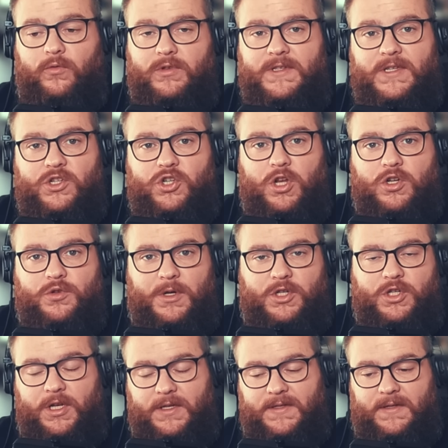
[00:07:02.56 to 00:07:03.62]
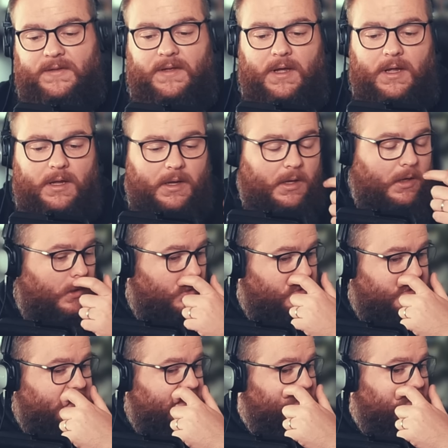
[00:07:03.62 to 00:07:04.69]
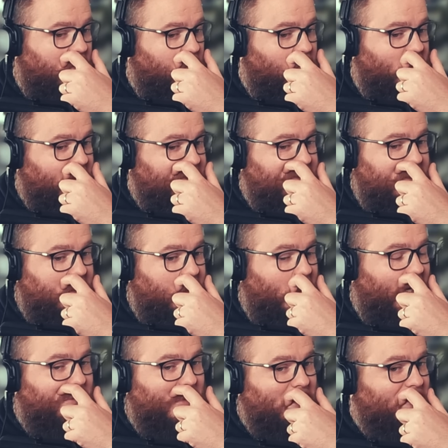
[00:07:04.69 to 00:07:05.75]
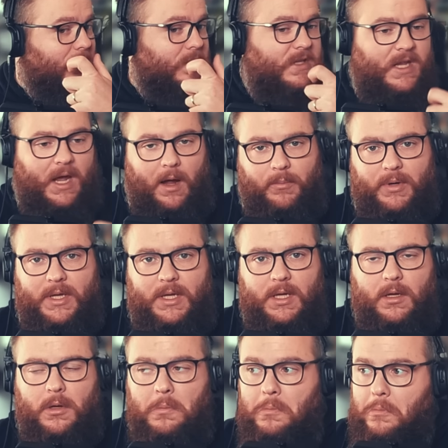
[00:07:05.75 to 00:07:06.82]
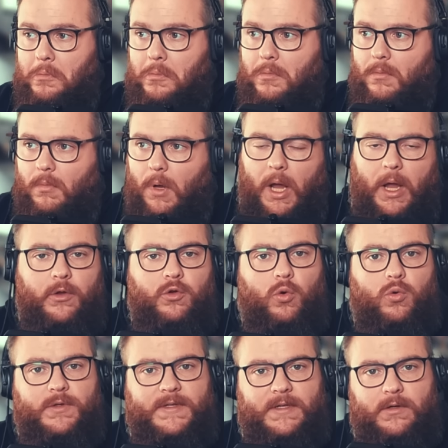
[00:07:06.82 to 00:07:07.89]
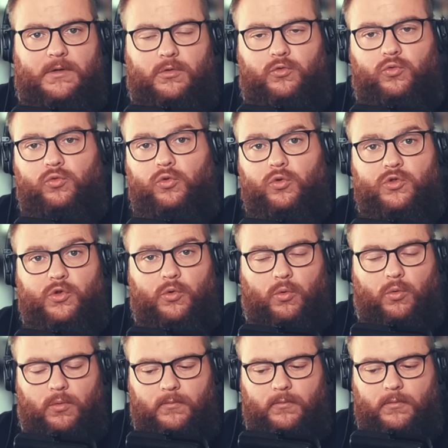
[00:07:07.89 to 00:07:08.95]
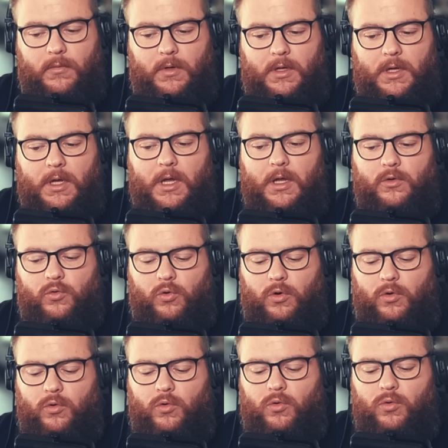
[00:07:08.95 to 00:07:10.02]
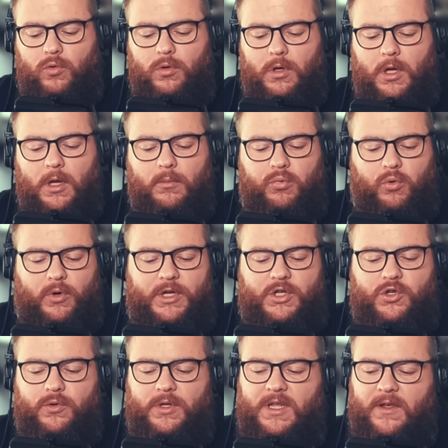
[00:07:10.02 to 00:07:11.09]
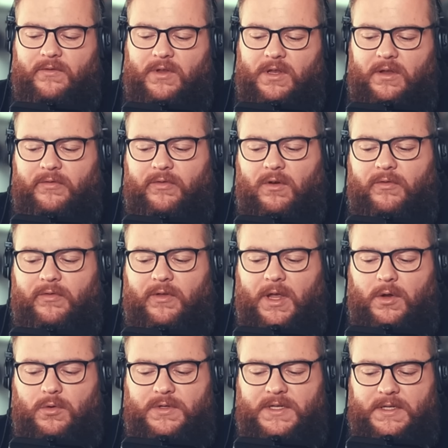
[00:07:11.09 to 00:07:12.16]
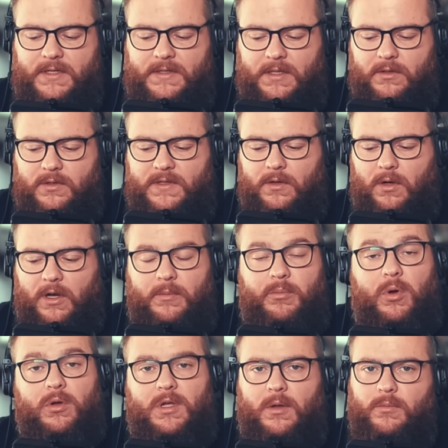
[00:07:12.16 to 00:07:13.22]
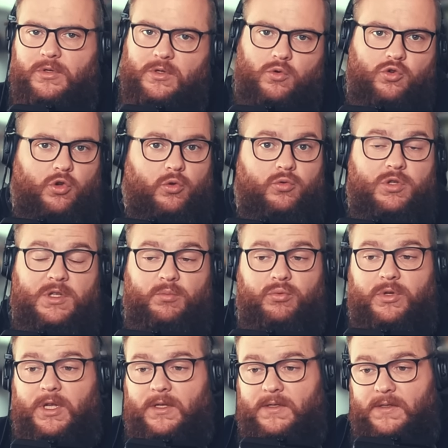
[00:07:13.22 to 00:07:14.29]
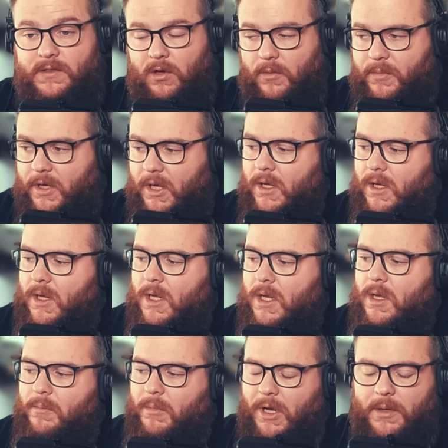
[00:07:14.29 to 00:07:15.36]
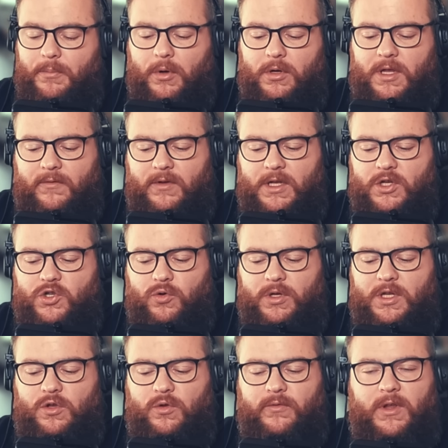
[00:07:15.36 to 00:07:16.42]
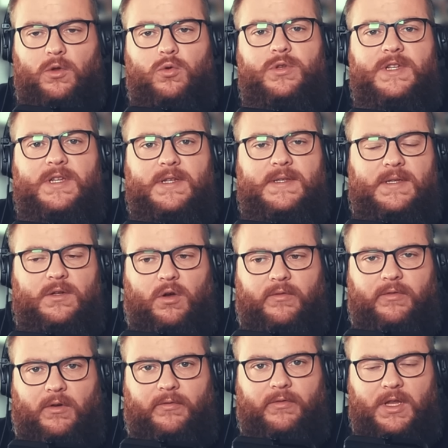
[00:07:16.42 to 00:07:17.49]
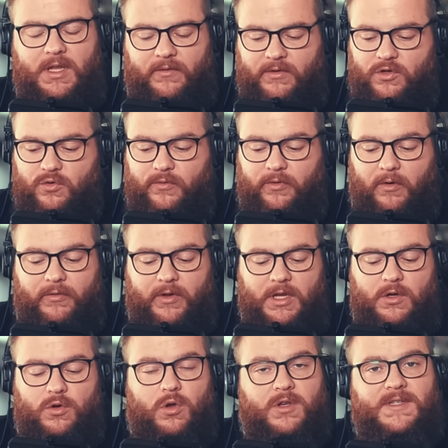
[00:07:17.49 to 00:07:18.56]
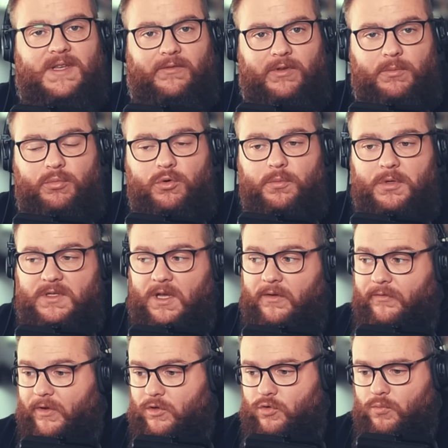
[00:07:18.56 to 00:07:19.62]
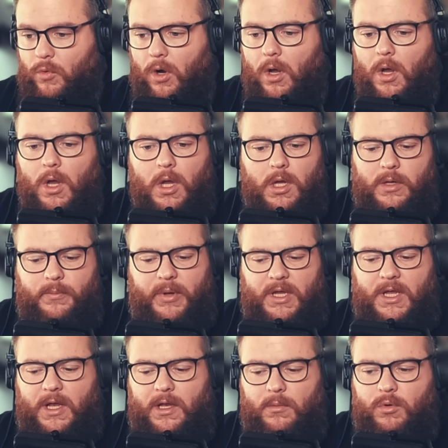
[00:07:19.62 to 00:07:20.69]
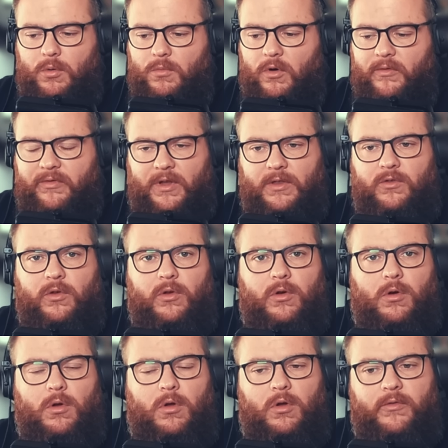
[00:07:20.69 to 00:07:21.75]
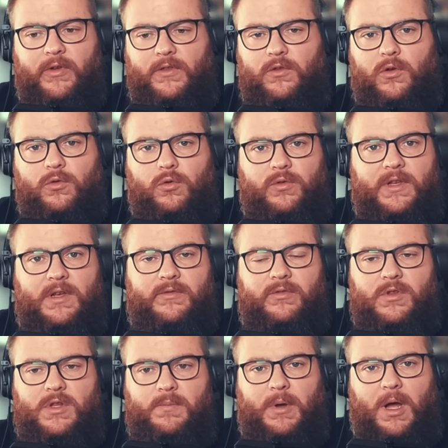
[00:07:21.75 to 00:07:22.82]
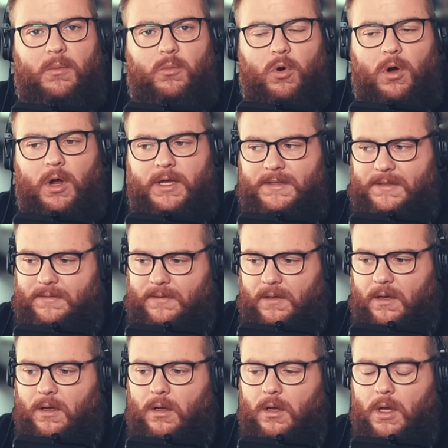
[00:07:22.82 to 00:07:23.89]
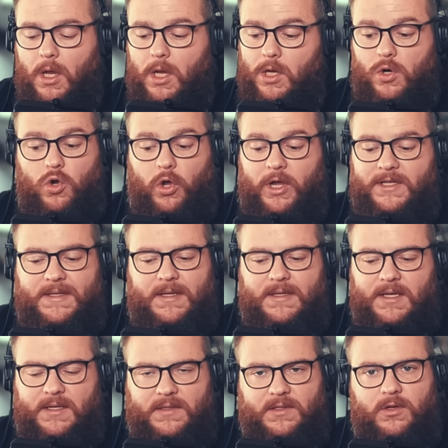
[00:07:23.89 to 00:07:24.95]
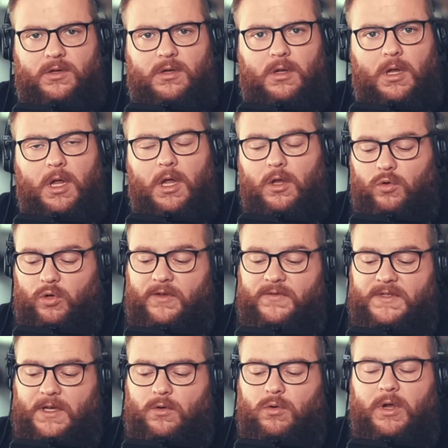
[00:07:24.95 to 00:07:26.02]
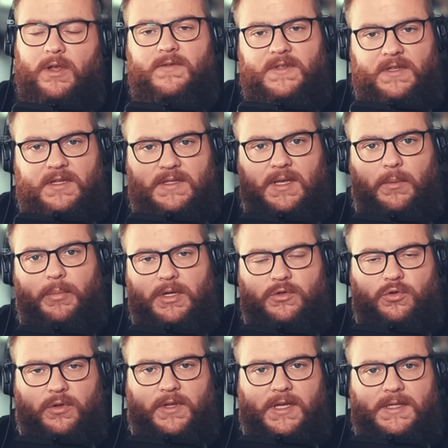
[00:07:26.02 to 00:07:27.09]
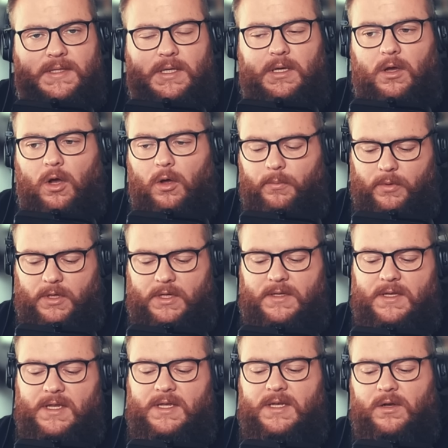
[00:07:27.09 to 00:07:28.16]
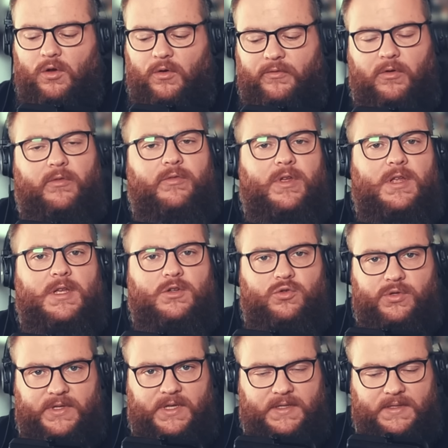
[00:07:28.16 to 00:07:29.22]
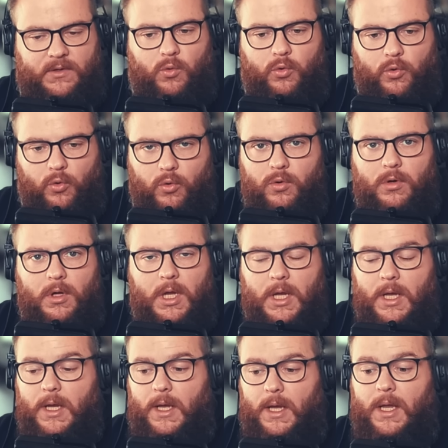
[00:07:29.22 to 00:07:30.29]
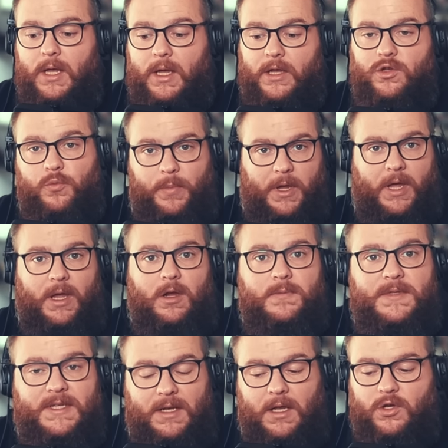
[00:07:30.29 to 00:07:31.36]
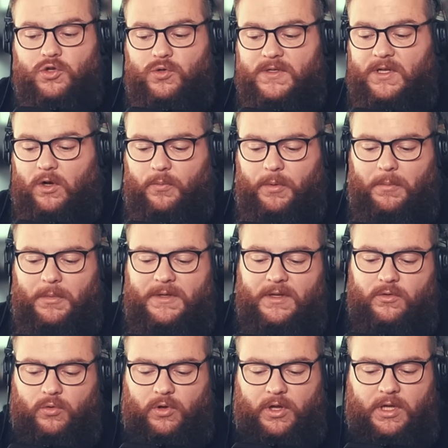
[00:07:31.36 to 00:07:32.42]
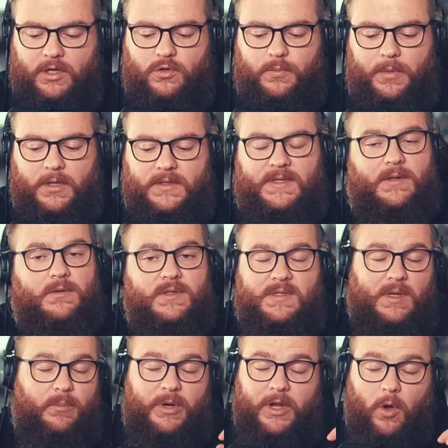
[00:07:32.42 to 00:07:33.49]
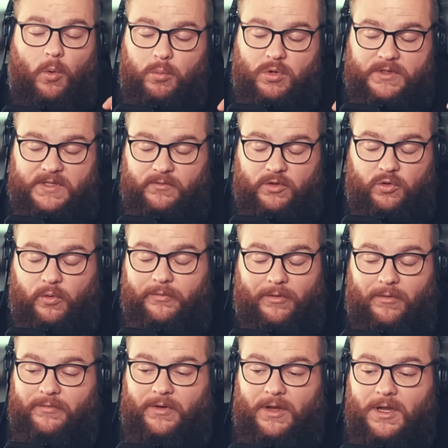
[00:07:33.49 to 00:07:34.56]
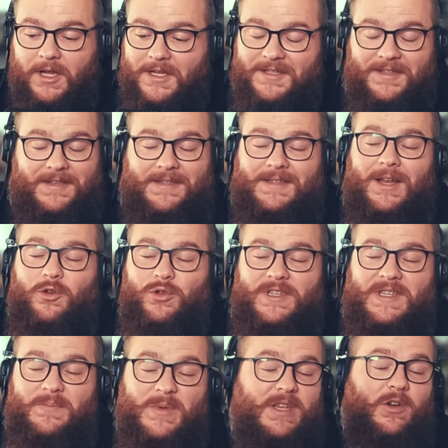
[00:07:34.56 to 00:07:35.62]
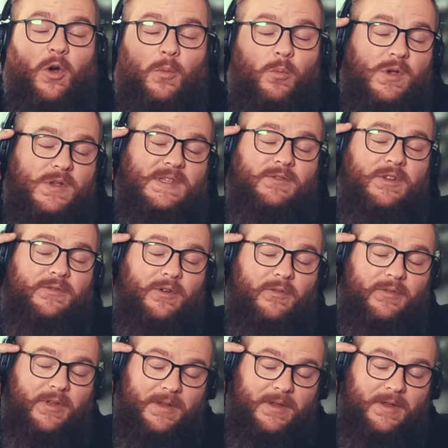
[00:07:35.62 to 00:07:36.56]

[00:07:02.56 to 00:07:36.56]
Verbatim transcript: ses charges, machin, etc., le site va reverser à la personne qui a appelé 1,50€ ou 2 euros. Donc en gros, pour les gens qui avaient des forfaits à utiliser, tu sais, à l'époque, hein, parce qu'aujourd'hui c'est plus le cas dix ans après, mais à l'époque il y avait des gens qui devaient utiliser leur forfait, qui avaient du forfait qui ne leur servait plus, parce qu'à la fin du mois, ils payaient un abonnement 20 heures, 20 euh, de téléphonie par mois, etc. Il leur restait 15 heures, donc ils faisaient quoi Ils faisaient des appels surtaxés, hop, ils niquaient leur forfait jusqu'à 0 euros, et ils récupéraient comme ça de l'argent, ça leur permettait de récupérer, ça s'appelait rembourser votre forfait. C'était ça le gimmick, rembourser votre forfait.